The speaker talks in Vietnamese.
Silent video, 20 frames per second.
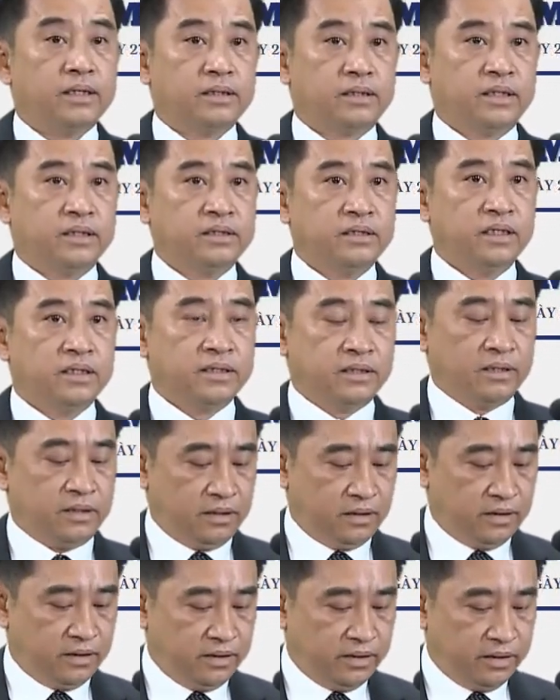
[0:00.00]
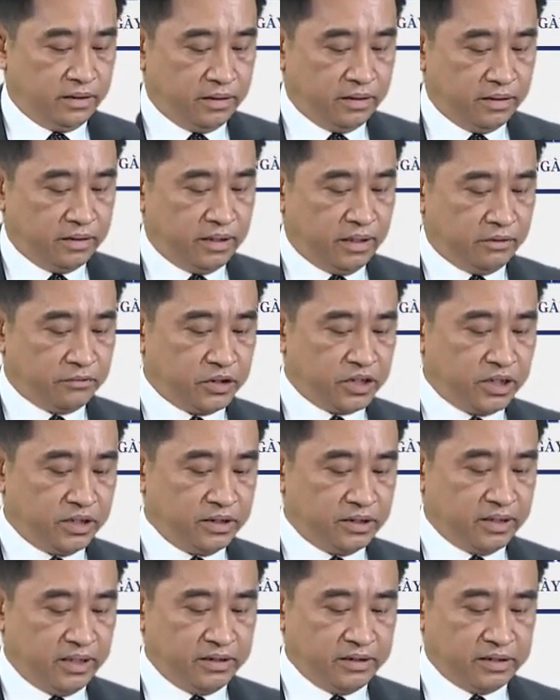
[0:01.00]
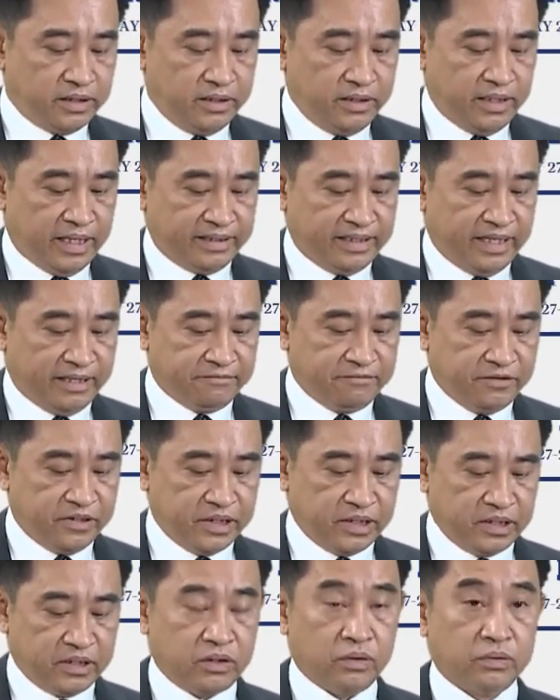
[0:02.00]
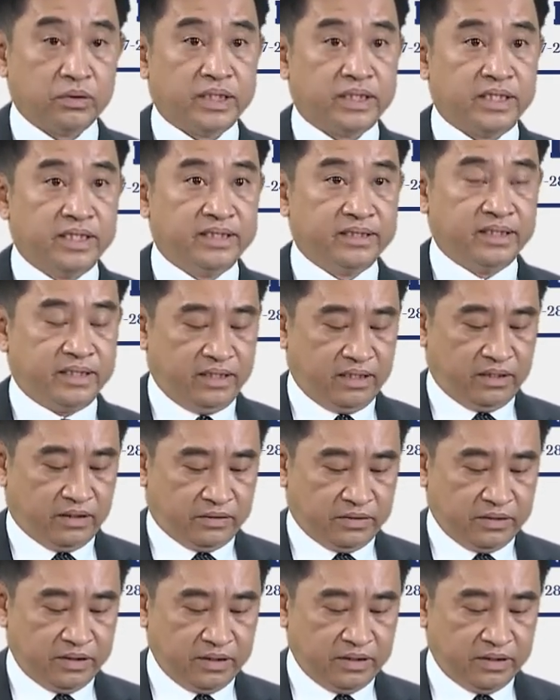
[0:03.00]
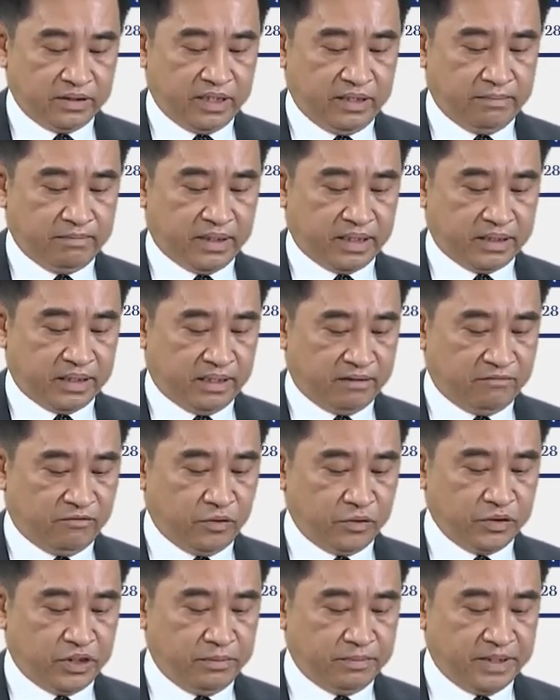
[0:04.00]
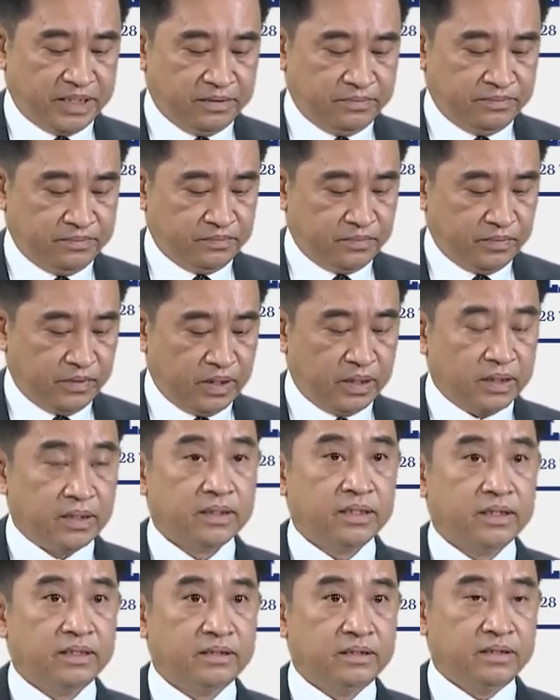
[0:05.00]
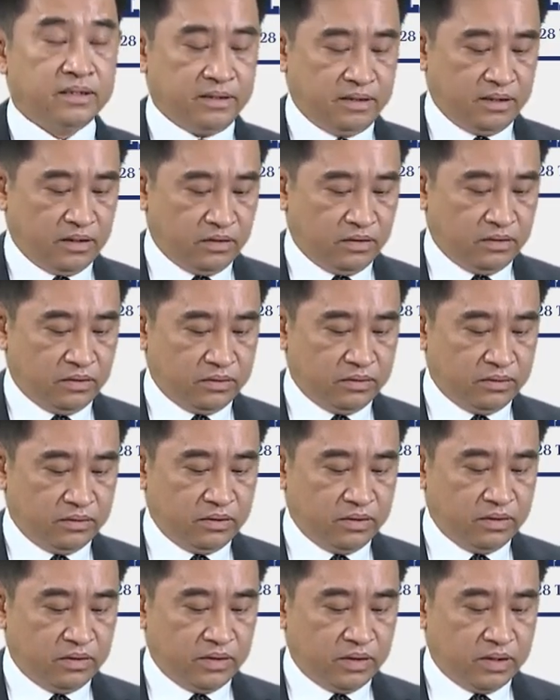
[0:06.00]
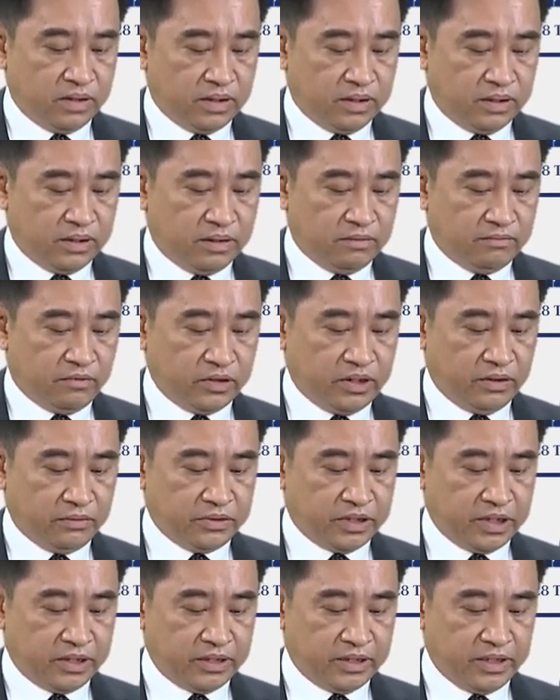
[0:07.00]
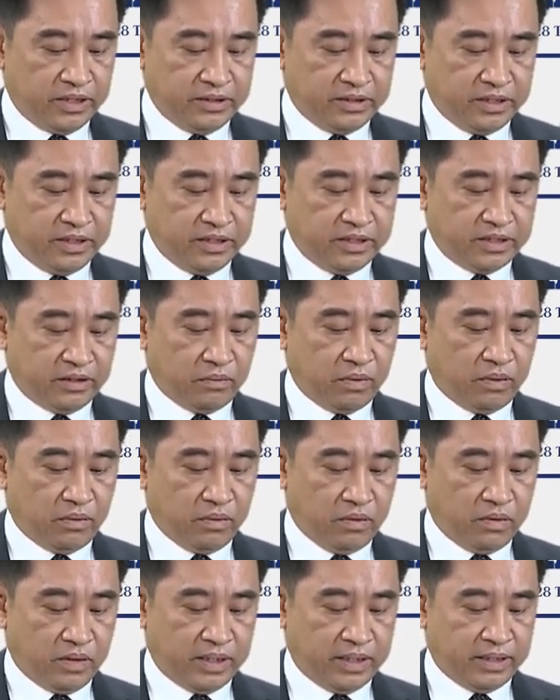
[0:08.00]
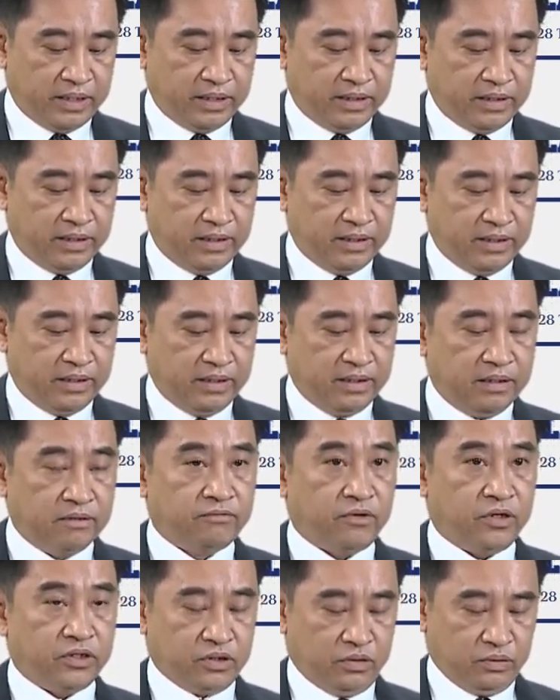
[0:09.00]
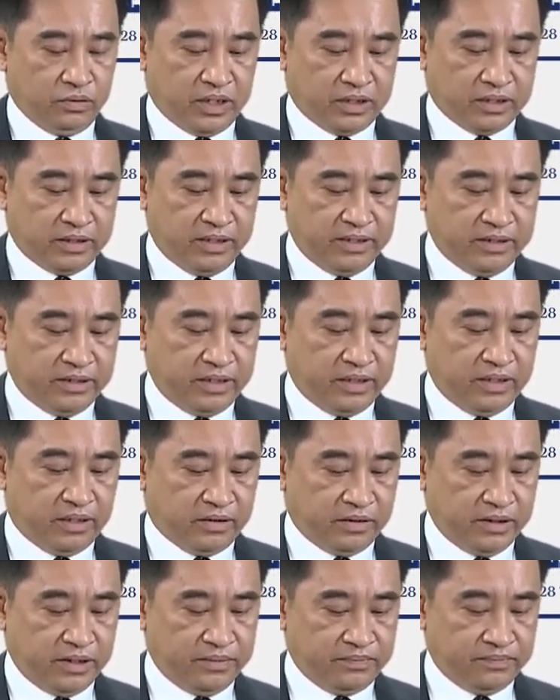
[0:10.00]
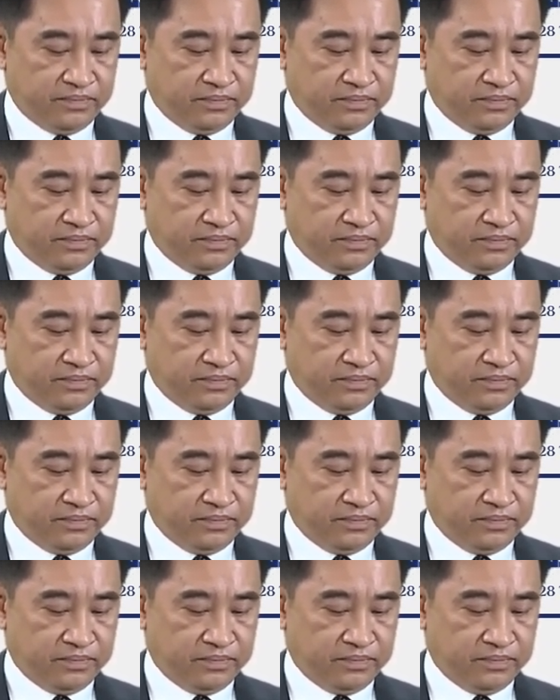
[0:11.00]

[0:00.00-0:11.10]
Kính thưa giáo sư tiến sĩ Đặng Đặng Phước, Chủ tịch Liên chi hội Tim mạch Thành phố Hồ Chí Minh. Kính thưa cô Phó giáo sư tiến sĩ Trong Ngọc Hoa, Phó Chủ tịch Liên chi hội.